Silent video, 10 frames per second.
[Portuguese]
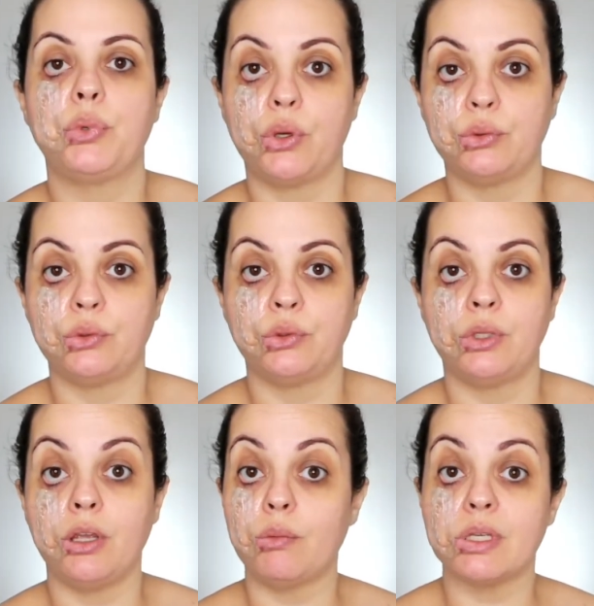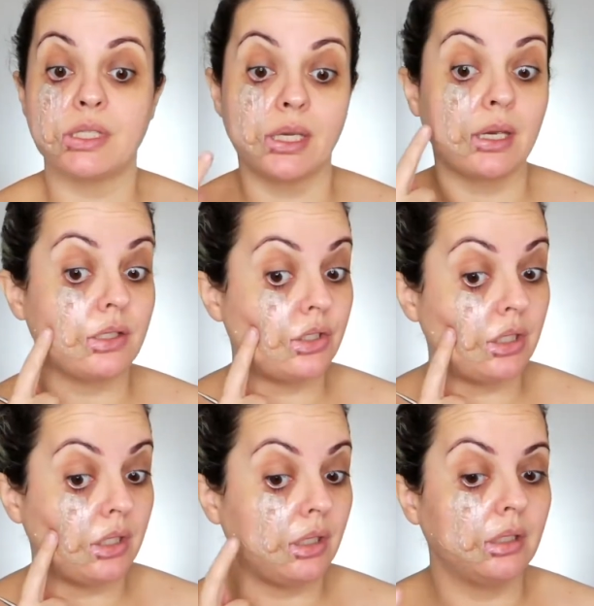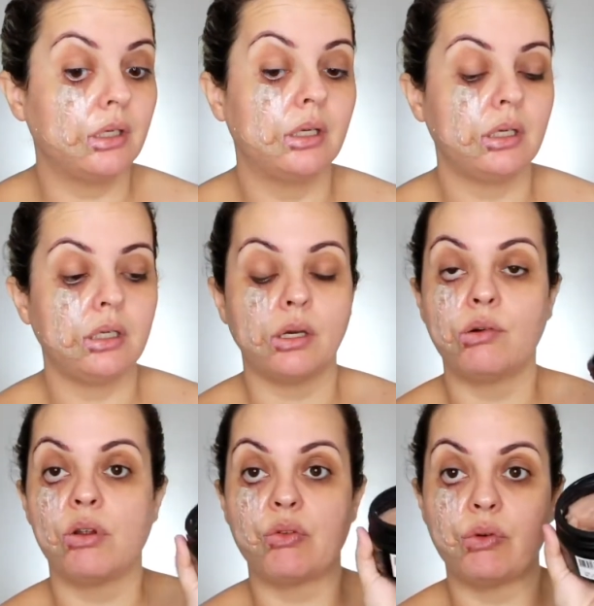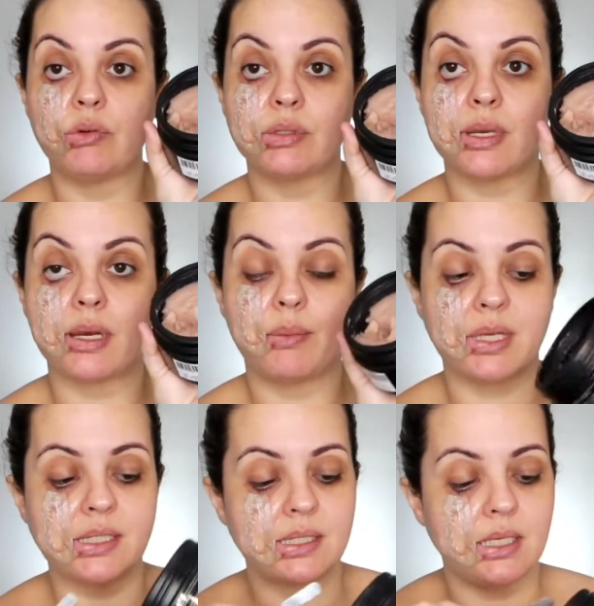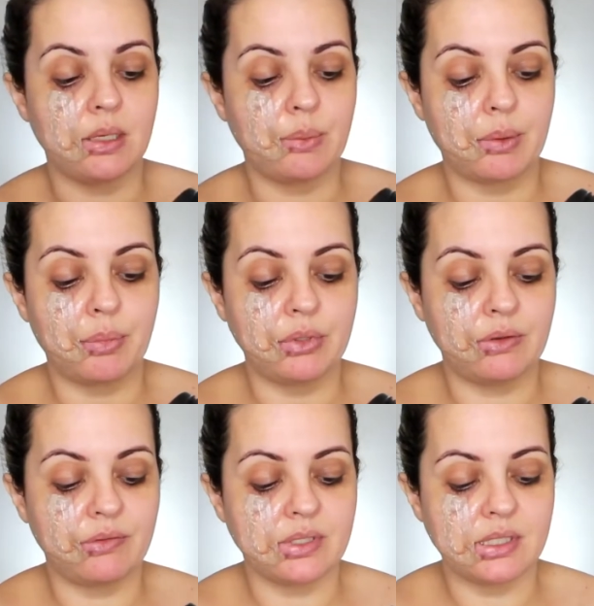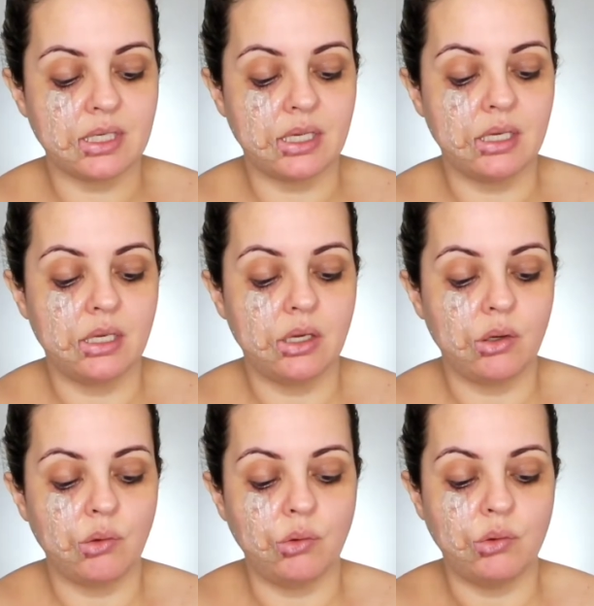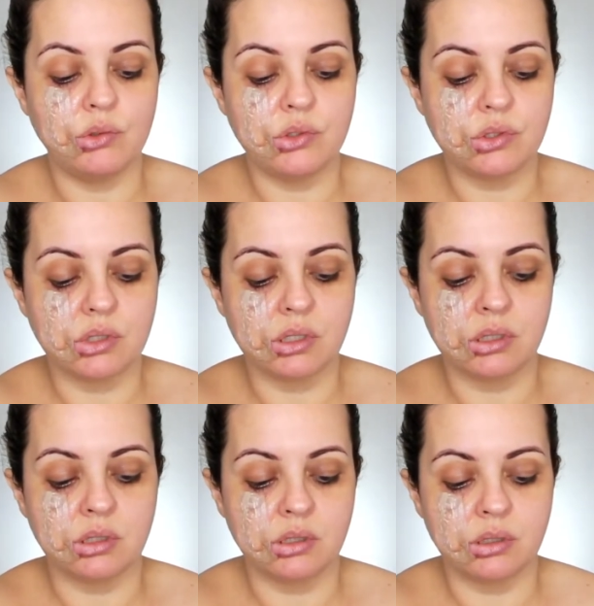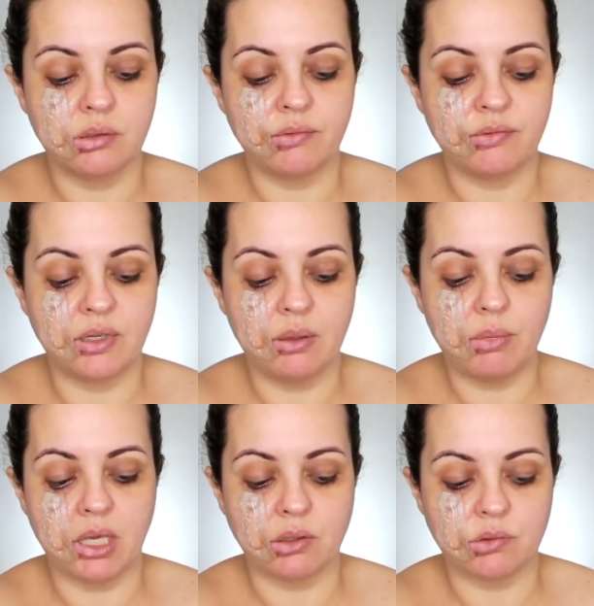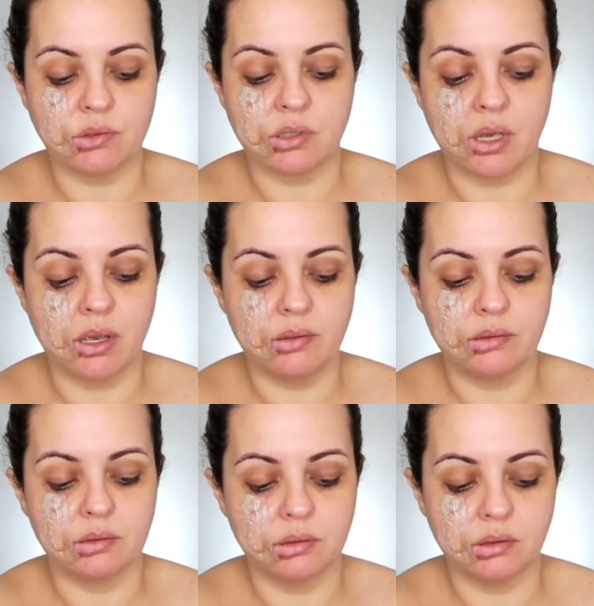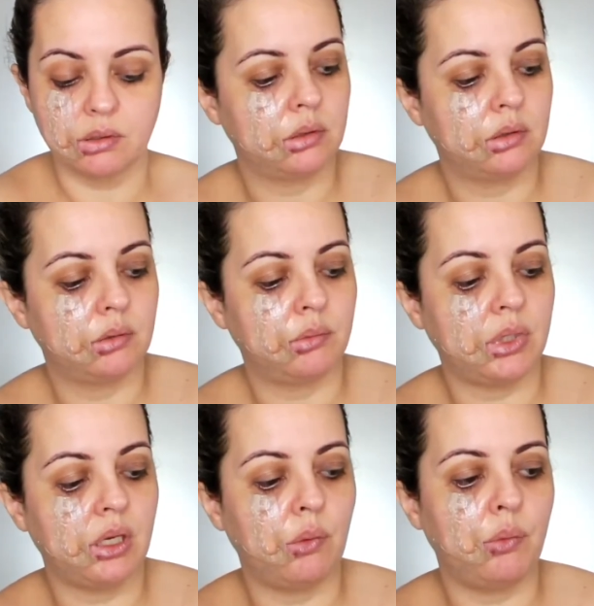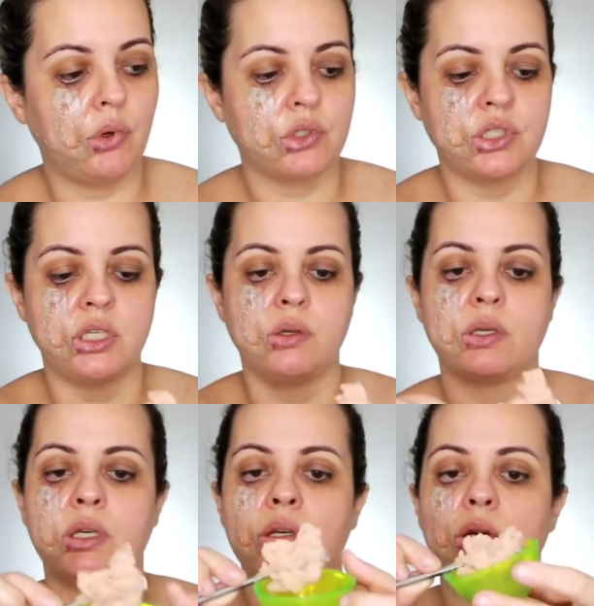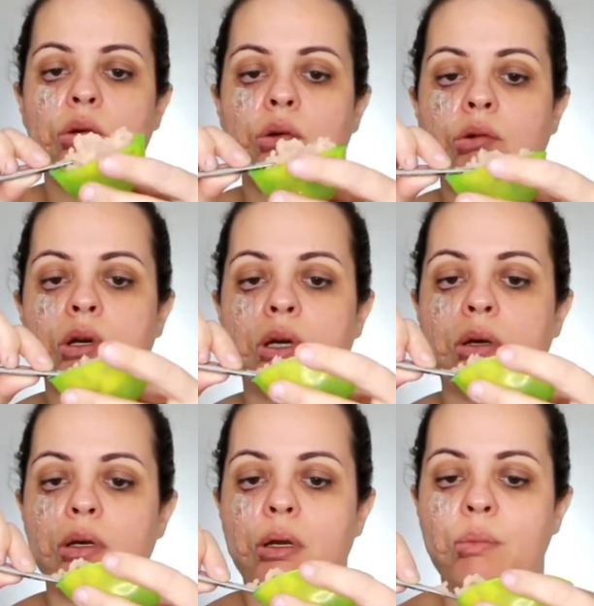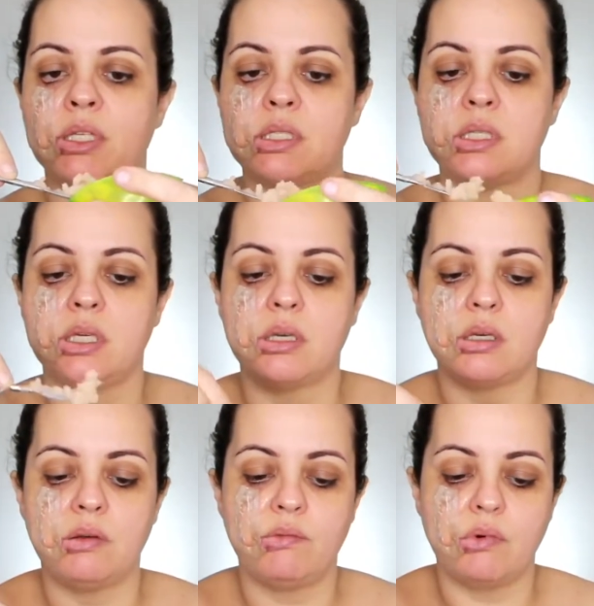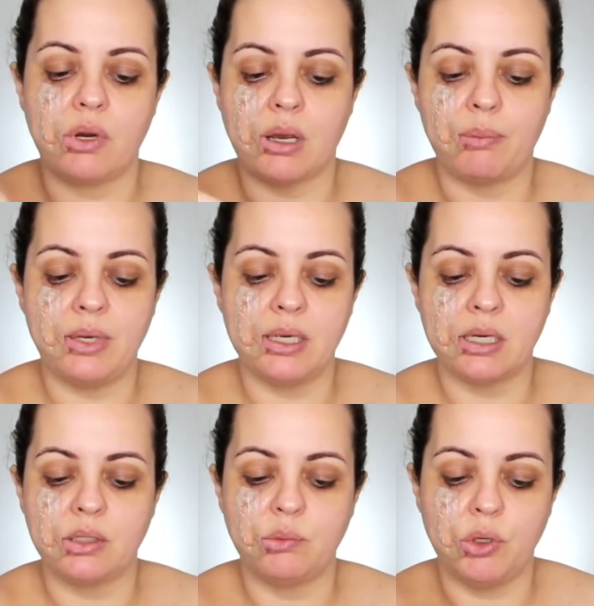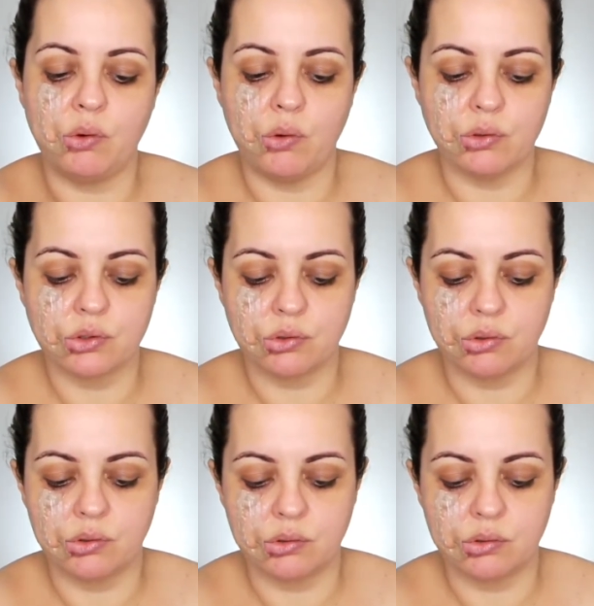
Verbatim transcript: Pronto, dei uma secadinha e agora eu vou usar a massinha para poder fazer os uh, ferimentos, tá? Vou pegar um potinho aqui, ó, colocar a massinha e vou aplicar no meu rosto.